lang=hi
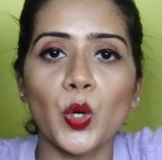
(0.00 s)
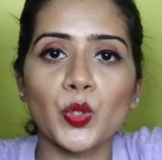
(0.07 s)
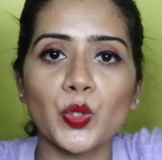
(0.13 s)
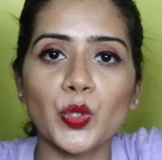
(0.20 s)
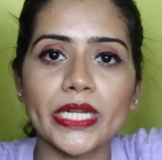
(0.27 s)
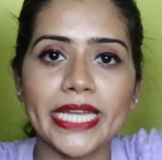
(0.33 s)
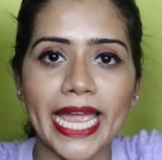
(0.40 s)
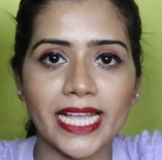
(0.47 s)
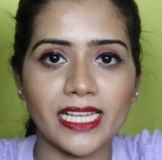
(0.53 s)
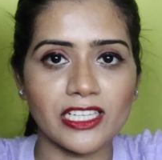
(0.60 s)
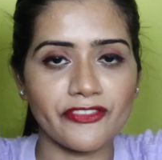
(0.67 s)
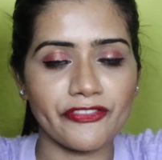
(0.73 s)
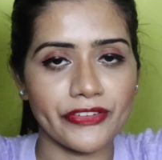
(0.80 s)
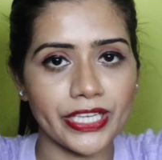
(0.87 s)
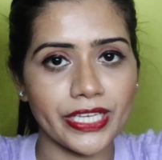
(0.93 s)
उनको
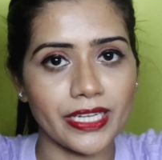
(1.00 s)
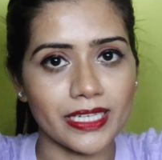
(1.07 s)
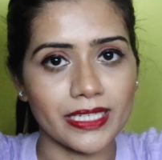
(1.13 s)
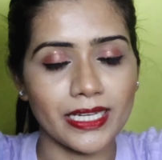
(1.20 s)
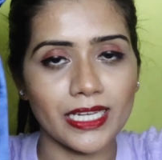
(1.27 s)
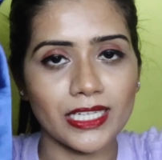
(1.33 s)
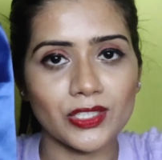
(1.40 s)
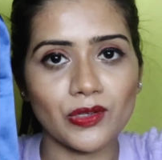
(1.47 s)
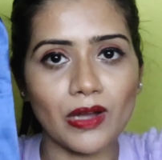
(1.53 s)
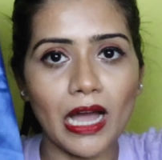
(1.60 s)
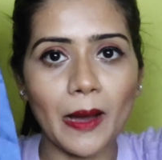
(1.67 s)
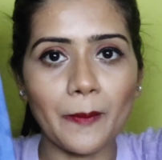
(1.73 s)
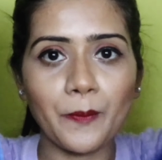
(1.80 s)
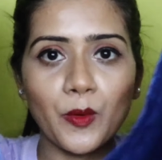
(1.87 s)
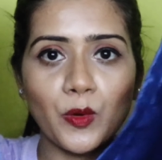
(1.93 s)
टैंगल फ्री रखना है तो
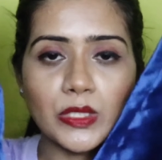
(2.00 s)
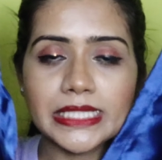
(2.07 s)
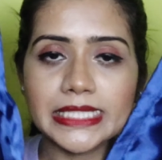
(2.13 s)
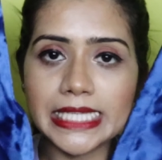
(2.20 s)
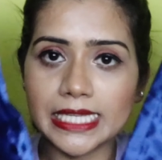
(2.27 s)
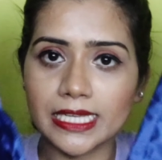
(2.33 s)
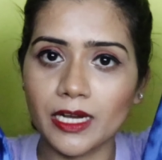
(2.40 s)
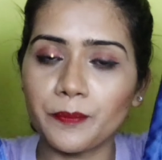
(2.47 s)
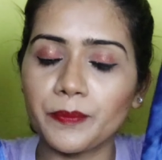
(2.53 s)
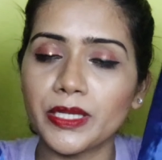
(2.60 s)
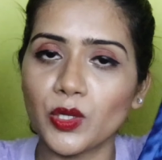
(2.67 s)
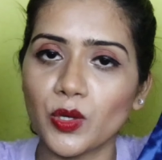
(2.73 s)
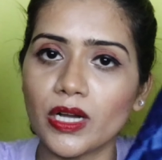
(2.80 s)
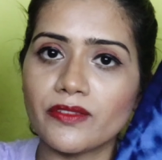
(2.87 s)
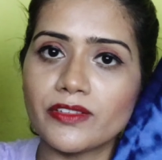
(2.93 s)
आपको सिल्क का
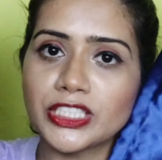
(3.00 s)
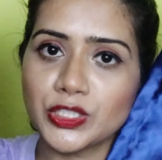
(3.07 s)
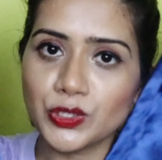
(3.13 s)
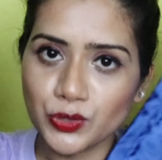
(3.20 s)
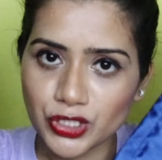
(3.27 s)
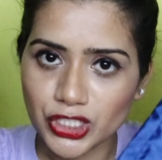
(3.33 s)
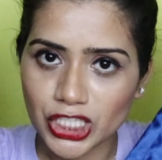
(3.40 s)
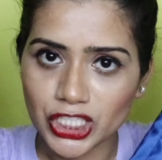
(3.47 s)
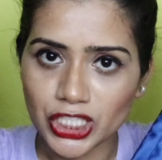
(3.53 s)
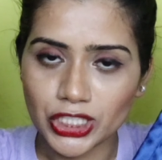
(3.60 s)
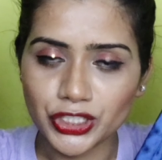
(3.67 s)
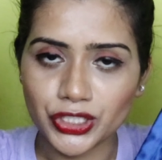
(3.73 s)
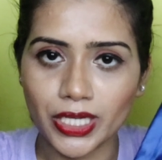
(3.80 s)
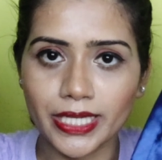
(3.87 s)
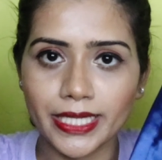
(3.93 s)
पिलो कवर यूज़
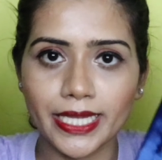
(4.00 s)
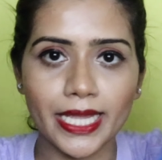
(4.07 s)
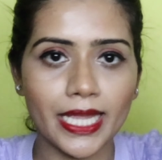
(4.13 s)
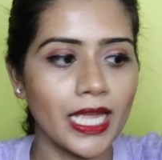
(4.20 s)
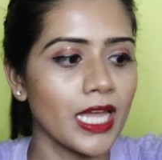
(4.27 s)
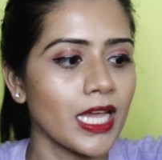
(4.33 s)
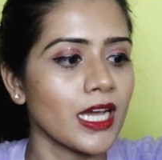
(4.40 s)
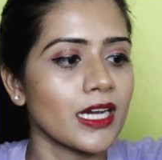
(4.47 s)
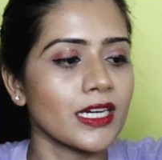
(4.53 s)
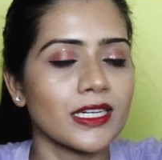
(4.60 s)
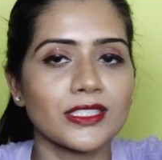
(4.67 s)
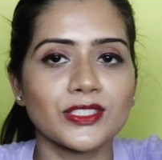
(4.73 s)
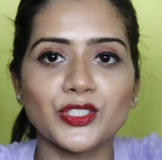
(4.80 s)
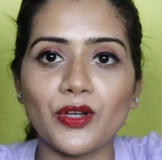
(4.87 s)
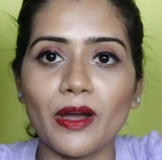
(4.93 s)
करना चाहिए
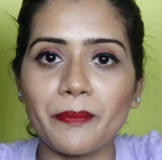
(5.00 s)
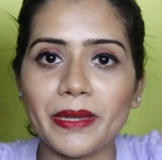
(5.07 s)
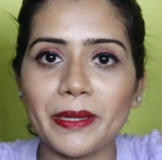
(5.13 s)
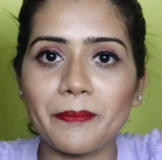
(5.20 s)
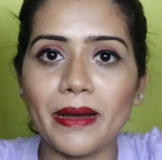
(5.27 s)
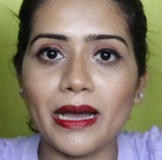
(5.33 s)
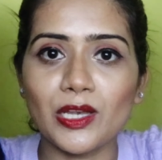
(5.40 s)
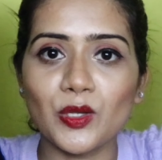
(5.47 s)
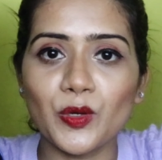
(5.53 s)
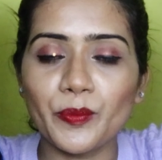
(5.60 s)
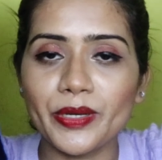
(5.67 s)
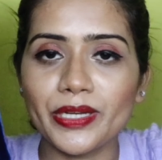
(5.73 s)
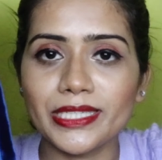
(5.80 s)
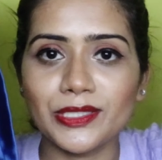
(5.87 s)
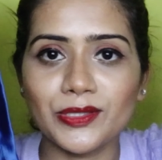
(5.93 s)
जो आपके बालों
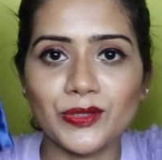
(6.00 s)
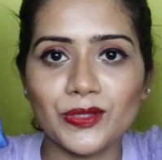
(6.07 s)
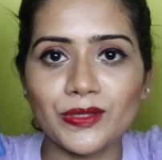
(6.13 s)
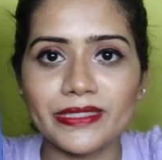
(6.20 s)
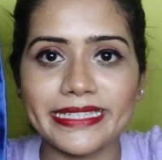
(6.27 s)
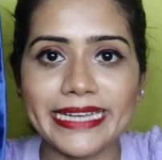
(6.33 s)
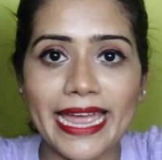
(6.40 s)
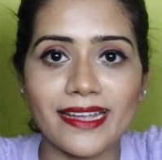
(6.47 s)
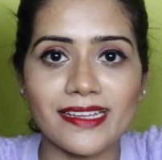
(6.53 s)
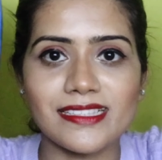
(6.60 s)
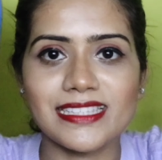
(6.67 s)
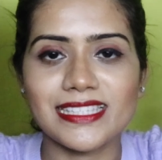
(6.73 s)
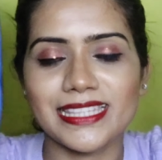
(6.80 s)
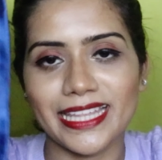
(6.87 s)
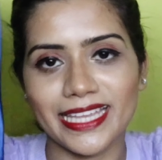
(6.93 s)
में यू नो
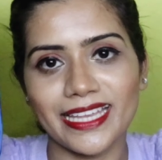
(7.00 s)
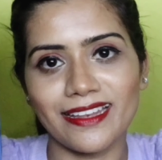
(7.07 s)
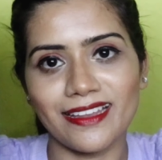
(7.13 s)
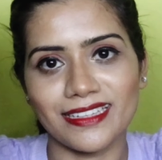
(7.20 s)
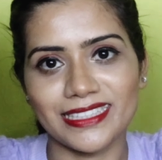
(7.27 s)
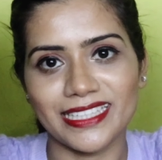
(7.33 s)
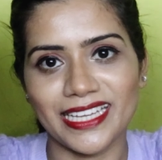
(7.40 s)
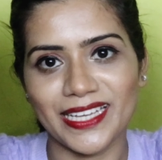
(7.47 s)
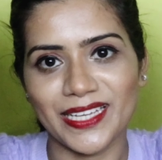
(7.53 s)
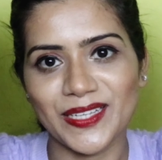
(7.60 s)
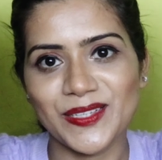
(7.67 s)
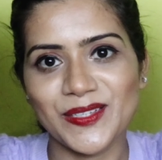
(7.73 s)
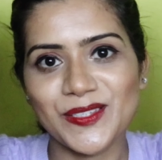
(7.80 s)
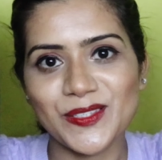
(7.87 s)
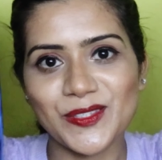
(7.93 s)
टैंगल्स नहीं लाते हैं
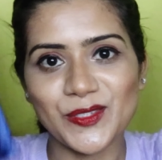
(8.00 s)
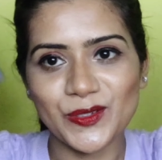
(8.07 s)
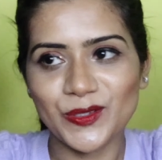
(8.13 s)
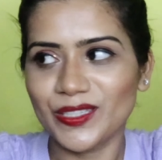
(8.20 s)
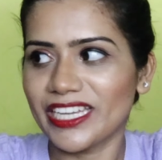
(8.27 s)
सो